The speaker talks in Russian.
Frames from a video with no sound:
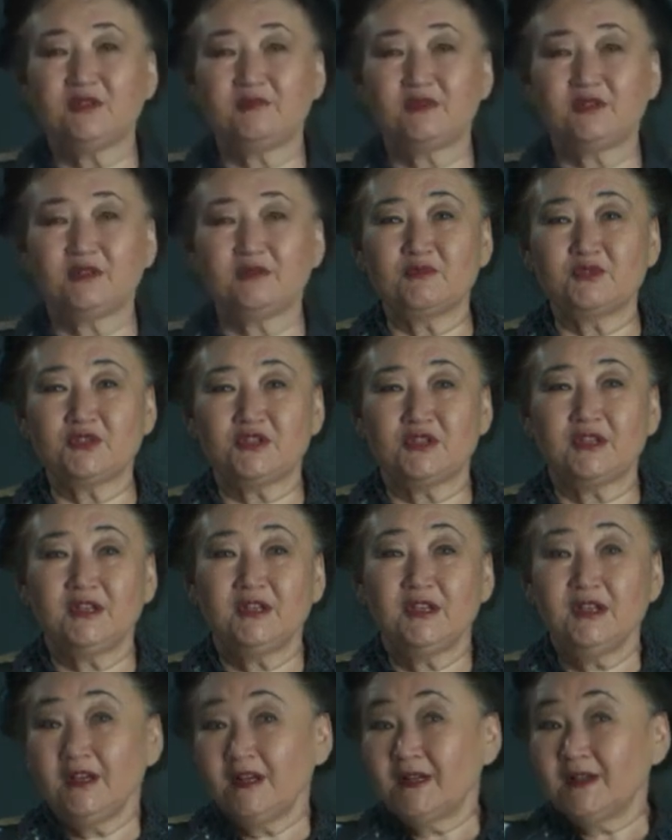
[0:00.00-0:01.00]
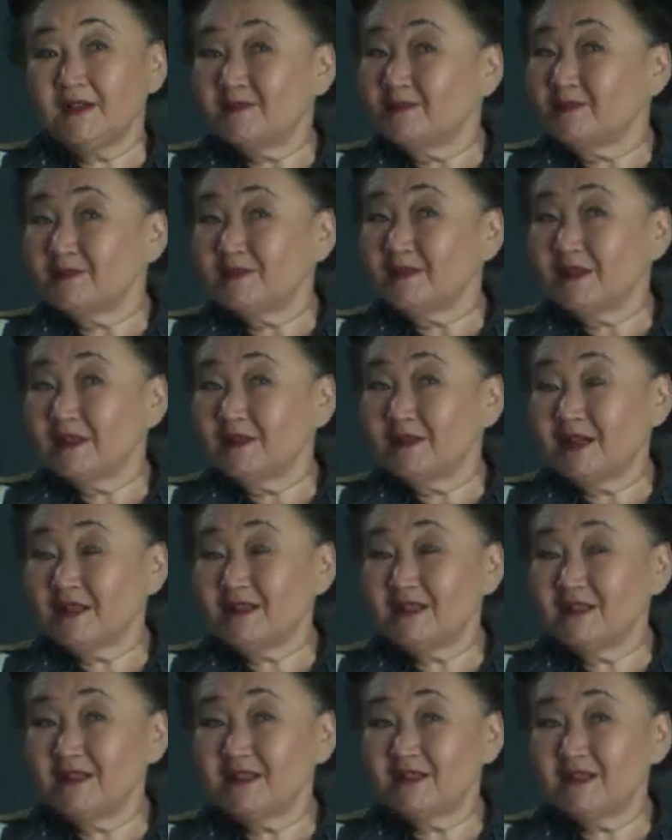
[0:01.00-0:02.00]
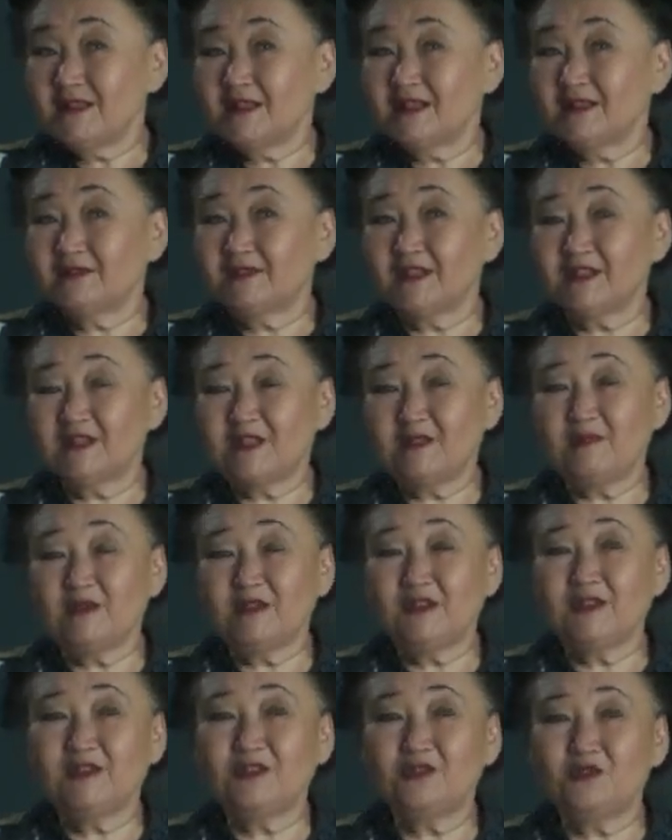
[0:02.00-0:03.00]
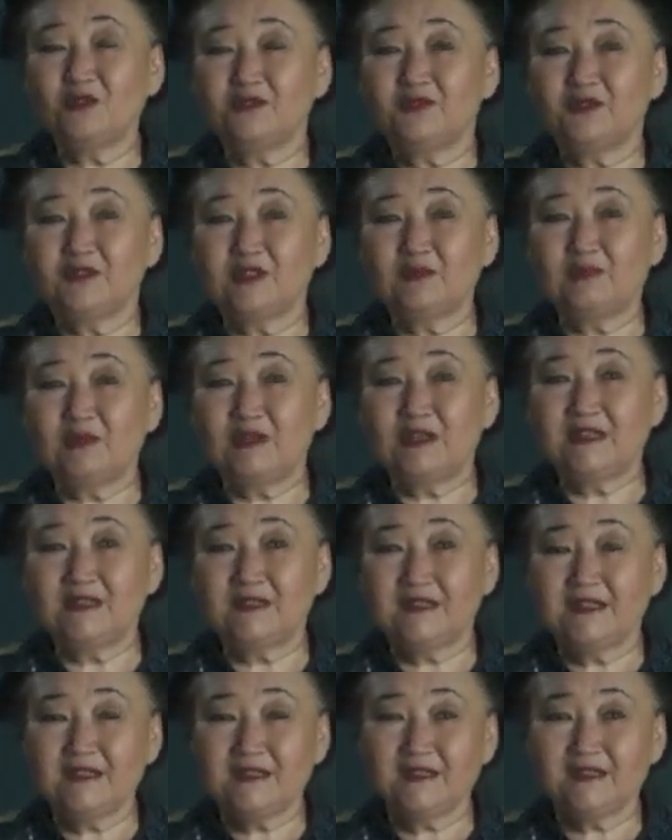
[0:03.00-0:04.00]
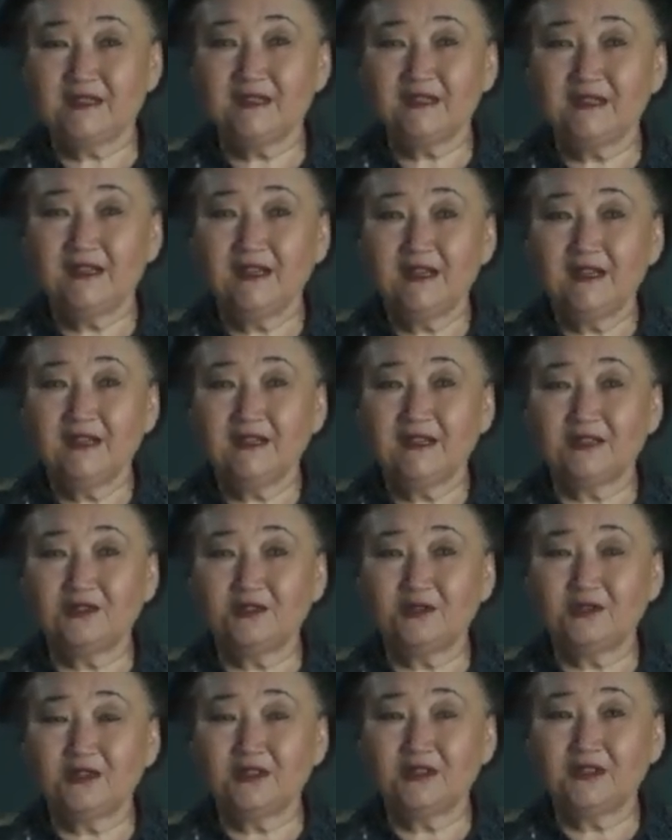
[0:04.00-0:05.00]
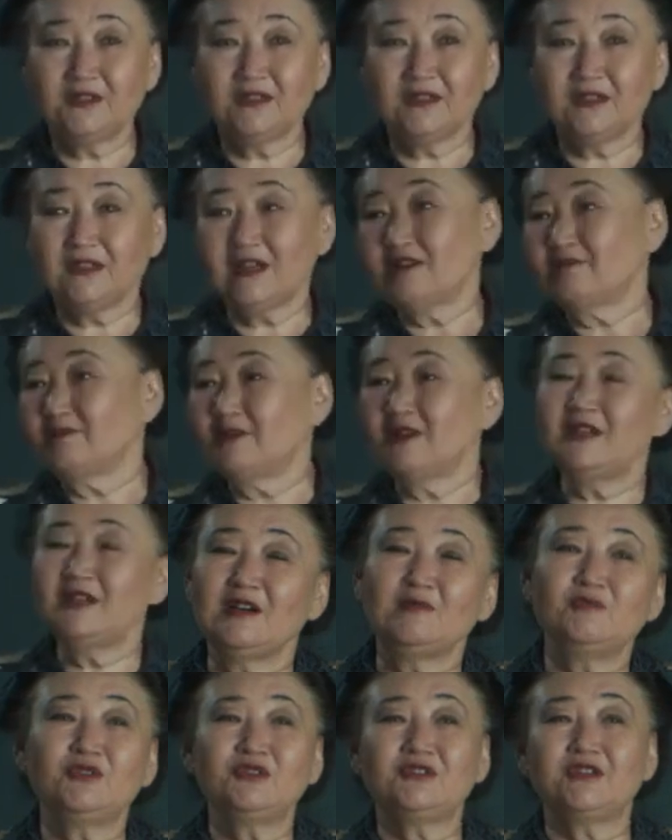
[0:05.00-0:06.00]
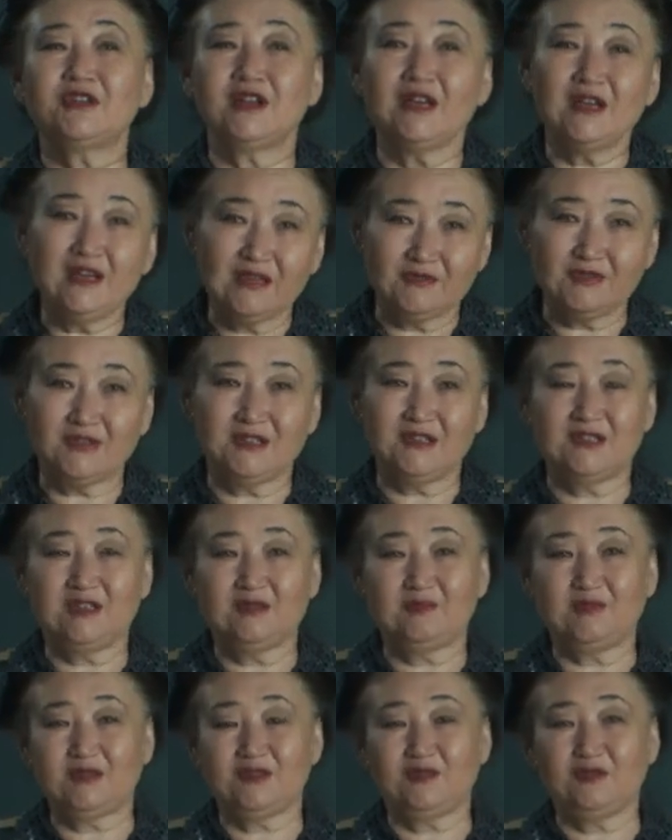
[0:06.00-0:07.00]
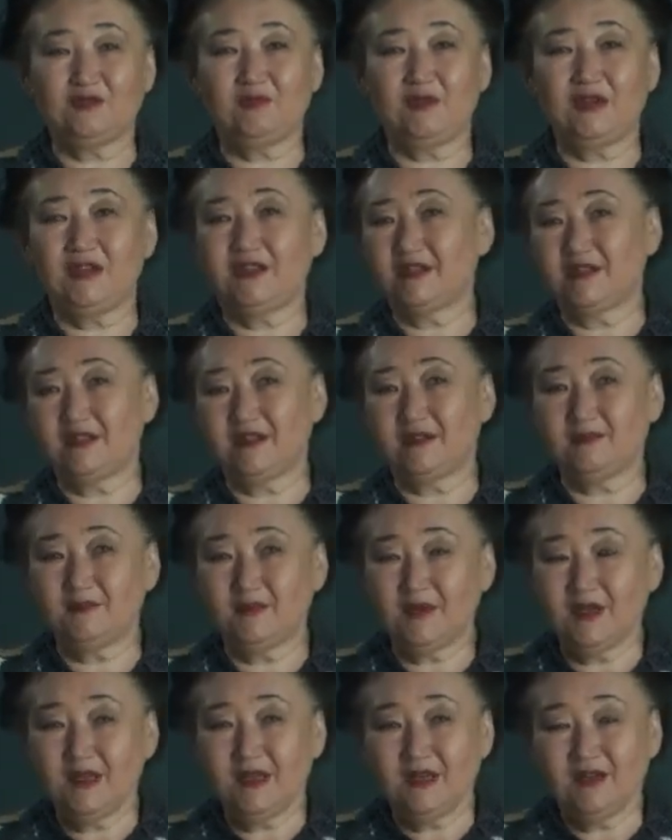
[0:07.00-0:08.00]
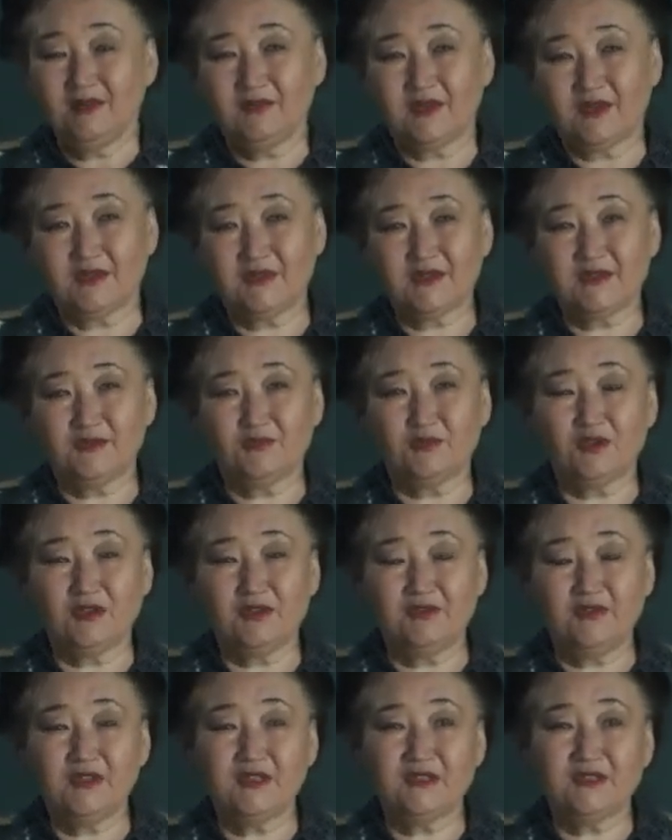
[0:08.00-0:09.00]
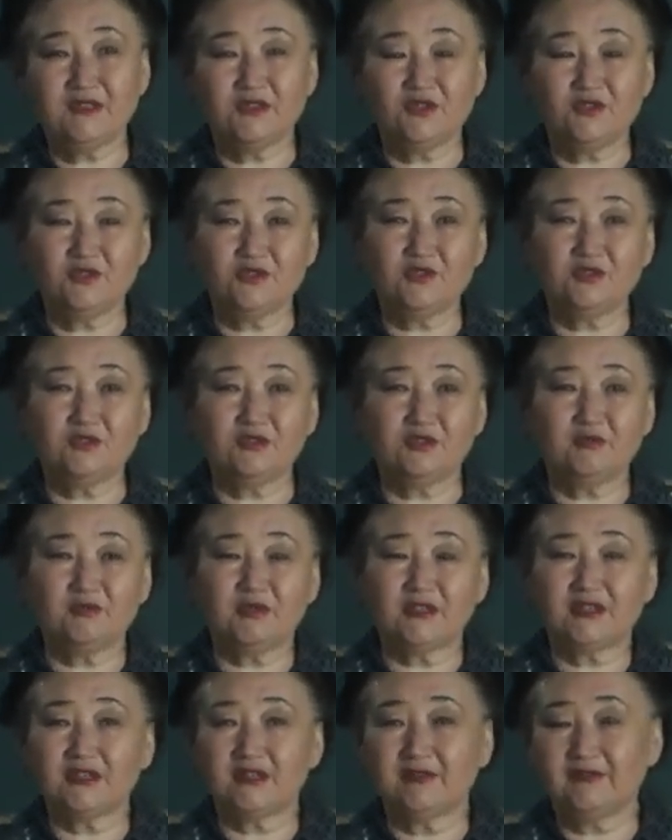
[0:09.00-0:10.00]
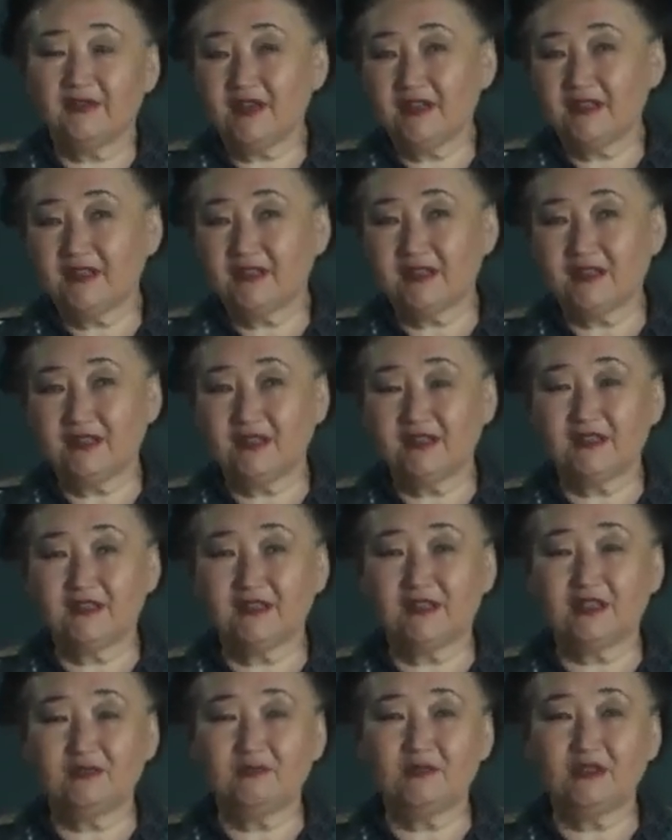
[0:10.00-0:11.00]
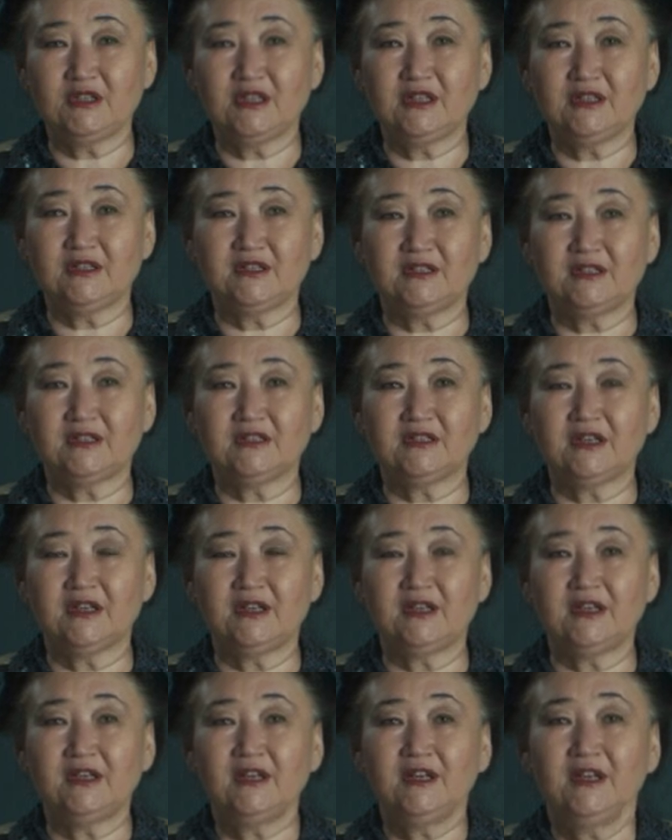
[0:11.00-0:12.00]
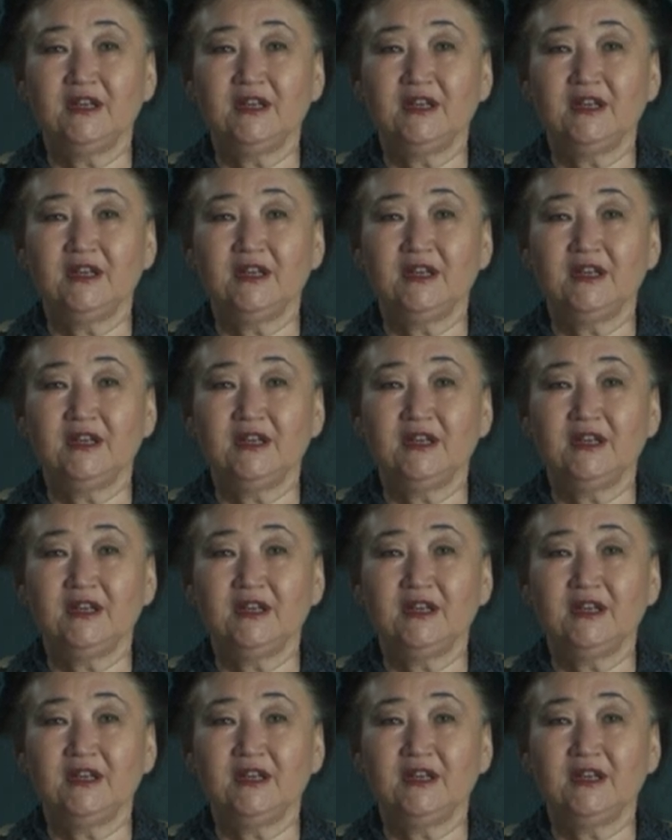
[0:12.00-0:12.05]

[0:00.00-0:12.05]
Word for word: Потому что один из таких второстепенных героев – это полицейский, который как бы обустраивает эти преступления, там, воровство овец, еще что-то, прикрывает какие-то криминалы и так далее.